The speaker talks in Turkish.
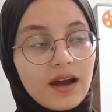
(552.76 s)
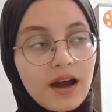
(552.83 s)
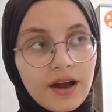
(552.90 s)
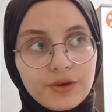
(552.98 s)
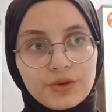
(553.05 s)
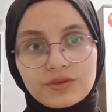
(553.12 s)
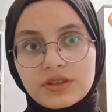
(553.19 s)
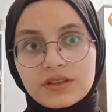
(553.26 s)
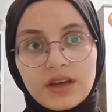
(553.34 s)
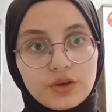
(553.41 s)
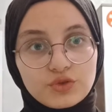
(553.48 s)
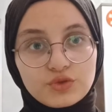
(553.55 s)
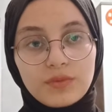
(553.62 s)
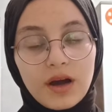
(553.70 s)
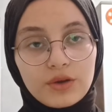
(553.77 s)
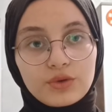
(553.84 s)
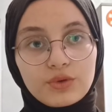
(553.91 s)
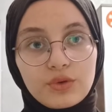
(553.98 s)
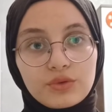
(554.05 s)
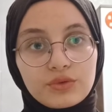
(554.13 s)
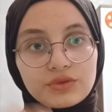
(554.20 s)
kaynıyorsa daha cuma
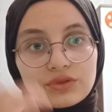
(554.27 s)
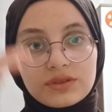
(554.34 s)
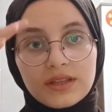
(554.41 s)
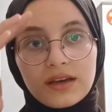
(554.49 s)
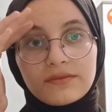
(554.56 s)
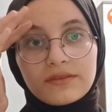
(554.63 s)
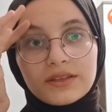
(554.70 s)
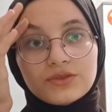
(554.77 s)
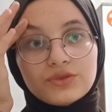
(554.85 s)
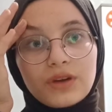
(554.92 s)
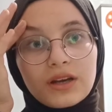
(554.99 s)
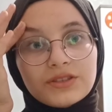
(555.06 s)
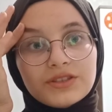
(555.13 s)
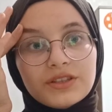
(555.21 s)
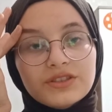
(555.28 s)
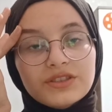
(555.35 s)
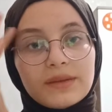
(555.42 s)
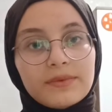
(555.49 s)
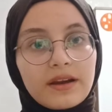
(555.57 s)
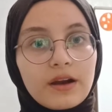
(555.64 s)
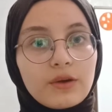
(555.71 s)
günü olur o sınav ve şu an
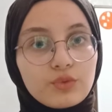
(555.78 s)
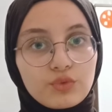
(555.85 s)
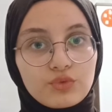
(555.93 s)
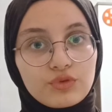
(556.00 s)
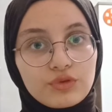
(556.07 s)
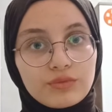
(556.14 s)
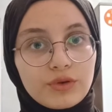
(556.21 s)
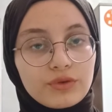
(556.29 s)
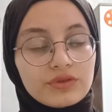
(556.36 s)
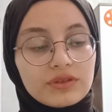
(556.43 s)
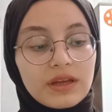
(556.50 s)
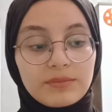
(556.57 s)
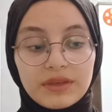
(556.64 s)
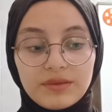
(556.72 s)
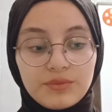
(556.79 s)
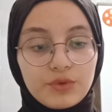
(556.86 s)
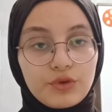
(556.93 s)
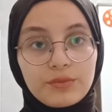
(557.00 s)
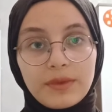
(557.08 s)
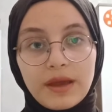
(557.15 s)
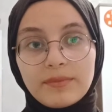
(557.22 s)
çalıştan tekrar unuturum. O yüzden
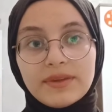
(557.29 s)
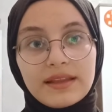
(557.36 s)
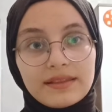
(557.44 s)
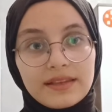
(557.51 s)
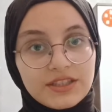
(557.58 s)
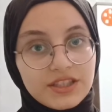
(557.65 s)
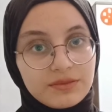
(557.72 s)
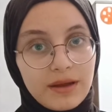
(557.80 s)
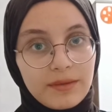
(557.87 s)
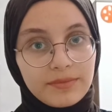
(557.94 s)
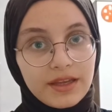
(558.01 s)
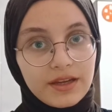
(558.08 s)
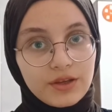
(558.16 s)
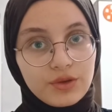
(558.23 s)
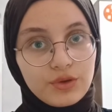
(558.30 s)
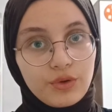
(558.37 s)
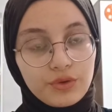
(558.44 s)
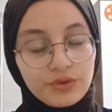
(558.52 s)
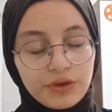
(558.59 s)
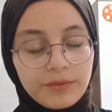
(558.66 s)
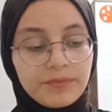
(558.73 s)
bilmiyorum yani bir netleştirmem gerekiyor
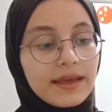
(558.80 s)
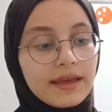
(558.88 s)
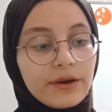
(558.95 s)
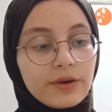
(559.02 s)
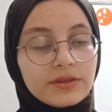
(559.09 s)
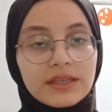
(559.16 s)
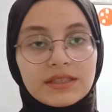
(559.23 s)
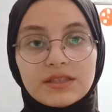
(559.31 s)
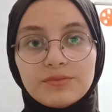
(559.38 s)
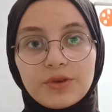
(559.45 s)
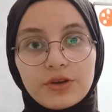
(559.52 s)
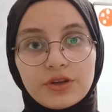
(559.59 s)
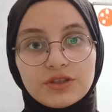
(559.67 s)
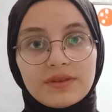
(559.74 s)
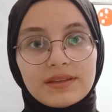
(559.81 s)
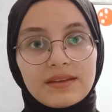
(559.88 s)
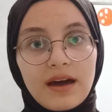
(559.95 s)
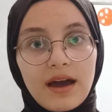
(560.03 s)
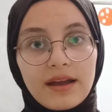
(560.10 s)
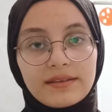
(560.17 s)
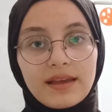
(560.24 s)
onu. Ee, o yüzden şimdi biyoloji ve
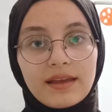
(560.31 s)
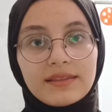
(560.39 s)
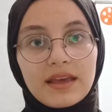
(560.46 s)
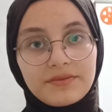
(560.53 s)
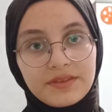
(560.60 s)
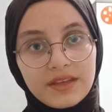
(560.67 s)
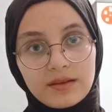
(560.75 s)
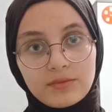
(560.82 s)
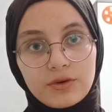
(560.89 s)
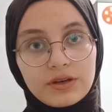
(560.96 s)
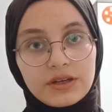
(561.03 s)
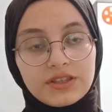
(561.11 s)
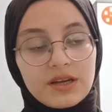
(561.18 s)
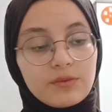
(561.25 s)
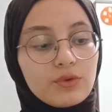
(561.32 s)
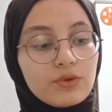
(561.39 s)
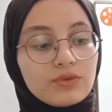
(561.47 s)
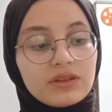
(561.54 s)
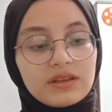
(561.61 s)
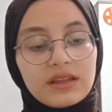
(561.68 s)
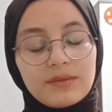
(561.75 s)
tarihten defterimi okuyacağım.
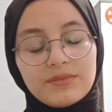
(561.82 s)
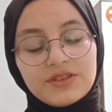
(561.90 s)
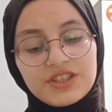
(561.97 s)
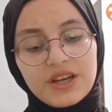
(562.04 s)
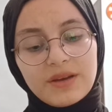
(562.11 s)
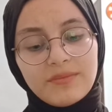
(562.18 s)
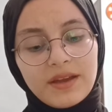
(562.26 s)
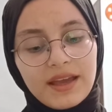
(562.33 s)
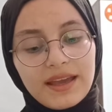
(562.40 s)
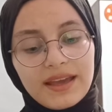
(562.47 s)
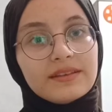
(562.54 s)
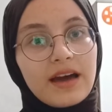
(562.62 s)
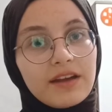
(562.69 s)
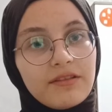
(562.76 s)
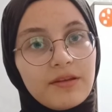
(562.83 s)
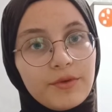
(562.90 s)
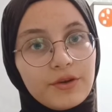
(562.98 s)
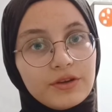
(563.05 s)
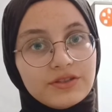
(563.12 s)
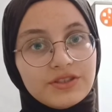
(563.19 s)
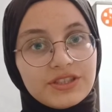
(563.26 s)
Konu dinlemeyeceğim. Şimdi tarih ve
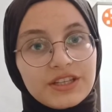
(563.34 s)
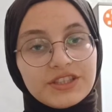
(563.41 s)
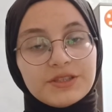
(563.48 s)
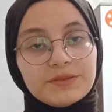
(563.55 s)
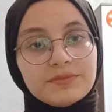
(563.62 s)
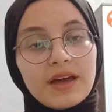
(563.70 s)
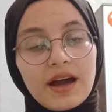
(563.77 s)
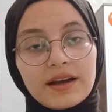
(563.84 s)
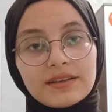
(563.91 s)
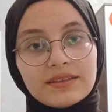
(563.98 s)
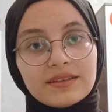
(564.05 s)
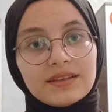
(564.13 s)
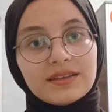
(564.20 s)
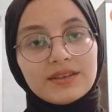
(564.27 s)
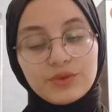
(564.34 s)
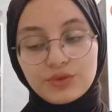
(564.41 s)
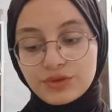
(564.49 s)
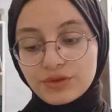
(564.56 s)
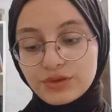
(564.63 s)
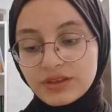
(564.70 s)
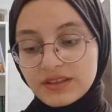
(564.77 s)
biyoloji çalışıp da artık
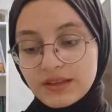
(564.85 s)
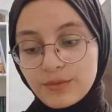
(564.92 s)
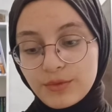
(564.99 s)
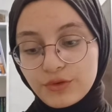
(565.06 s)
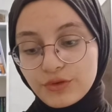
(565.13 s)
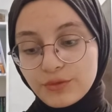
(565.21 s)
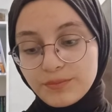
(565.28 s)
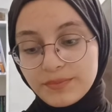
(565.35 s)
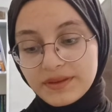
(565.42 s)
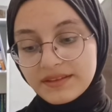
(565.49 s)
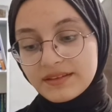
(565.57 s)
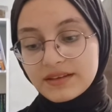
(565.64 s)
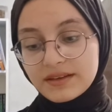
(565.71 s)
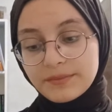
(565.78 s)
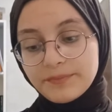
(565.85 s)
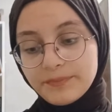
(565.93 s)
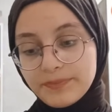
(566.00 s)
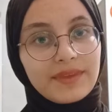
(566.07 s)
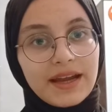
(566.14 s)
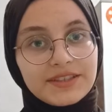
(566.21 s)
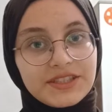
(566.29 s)
günü kitap okuyup bitiririm.
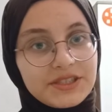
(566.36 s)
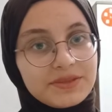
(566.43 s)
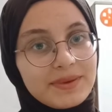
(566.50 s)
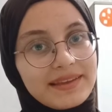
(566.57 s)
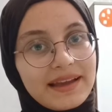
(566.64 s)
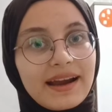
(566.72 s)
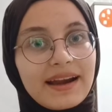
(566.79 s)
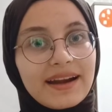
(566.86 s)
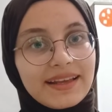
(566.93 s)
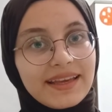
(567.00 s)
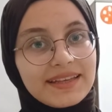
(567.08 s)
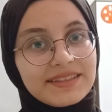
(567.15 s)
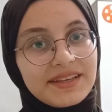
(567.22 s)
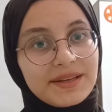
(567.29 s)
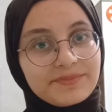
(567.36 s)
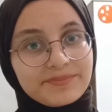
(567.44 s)
Ders çalışmayı tekrardan geçelim.